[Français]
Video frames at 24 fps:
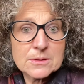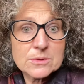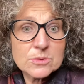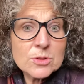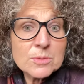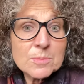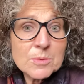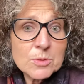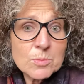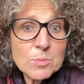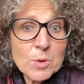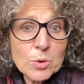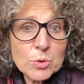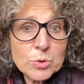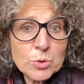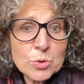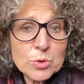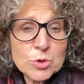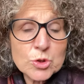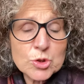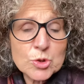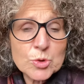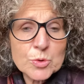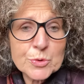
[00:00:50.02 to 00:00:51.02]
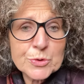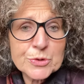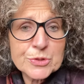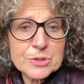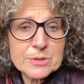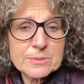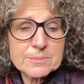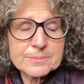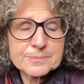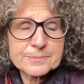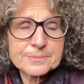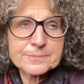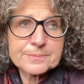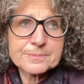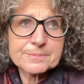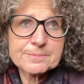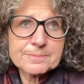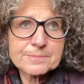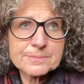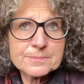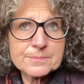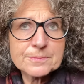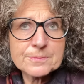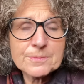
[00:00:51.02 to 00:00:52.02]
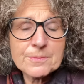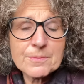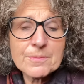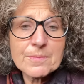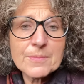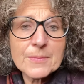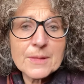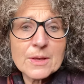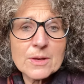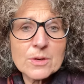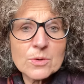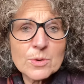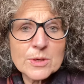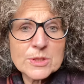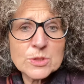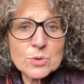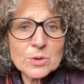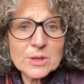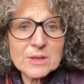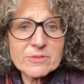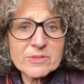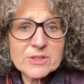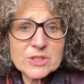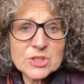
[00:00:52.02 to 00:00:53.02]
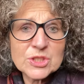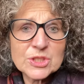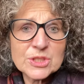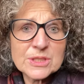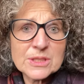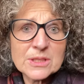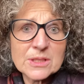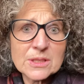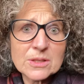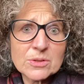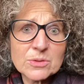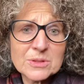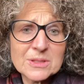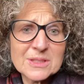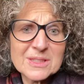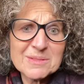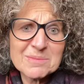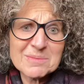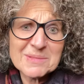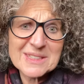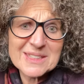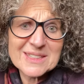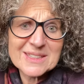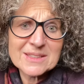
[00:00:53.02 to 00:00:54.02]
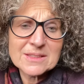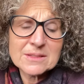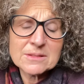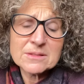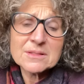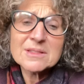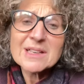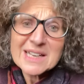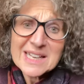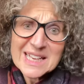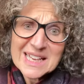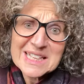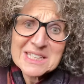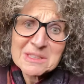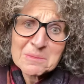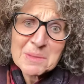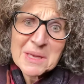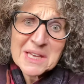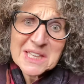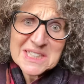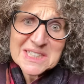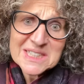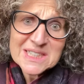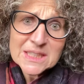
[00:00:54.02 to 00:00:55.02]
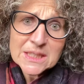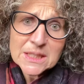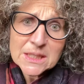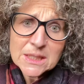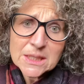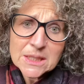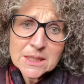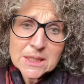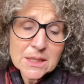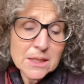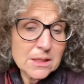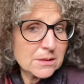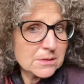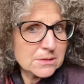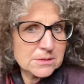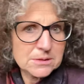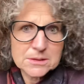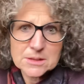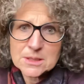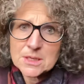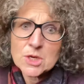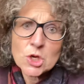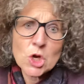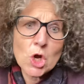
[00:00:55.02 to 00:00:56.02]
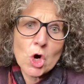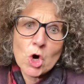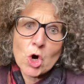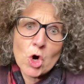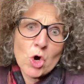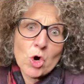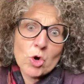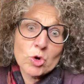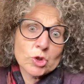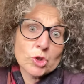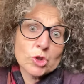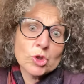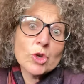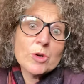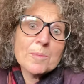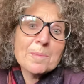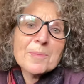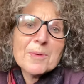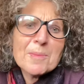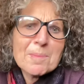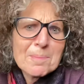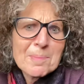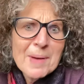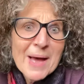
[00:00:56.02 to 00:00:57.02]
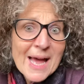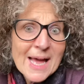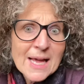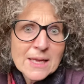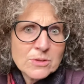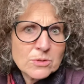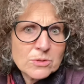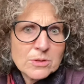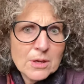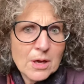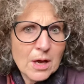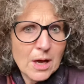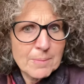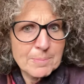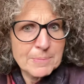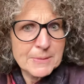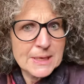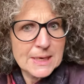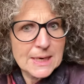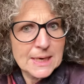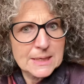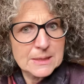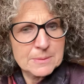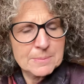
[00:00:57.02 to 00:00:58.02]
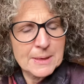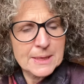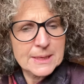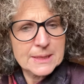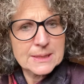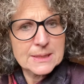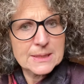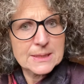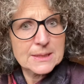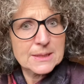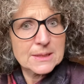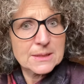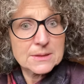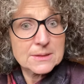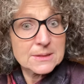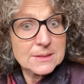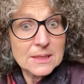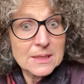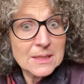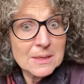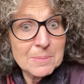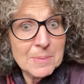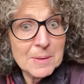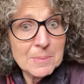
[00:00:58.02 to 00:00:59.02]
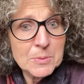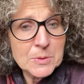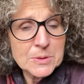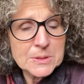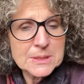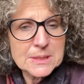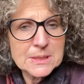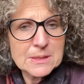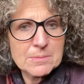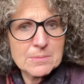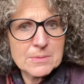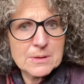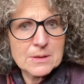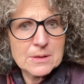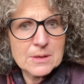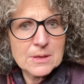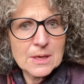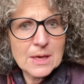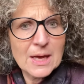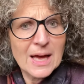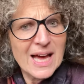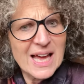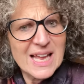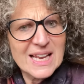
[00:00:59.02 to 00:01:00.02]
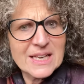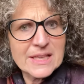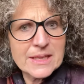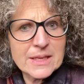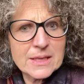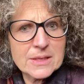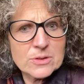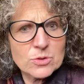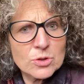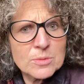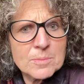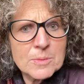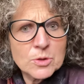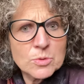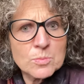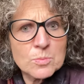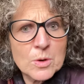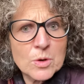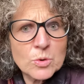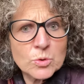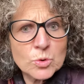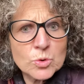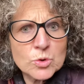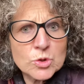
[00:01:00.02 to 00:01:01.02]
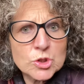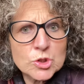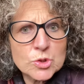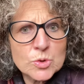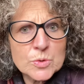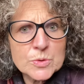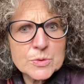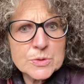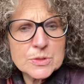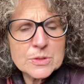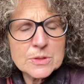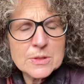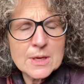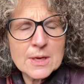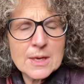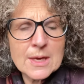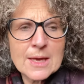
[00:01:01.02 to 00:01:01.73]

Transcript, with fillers: Demande-moi autre chose. L'oiseau réfléchit et redit La liberté Non, je ne peux pas te ramener la liberté. Ça n'est pas possible. Allez, demande-moi autre chose.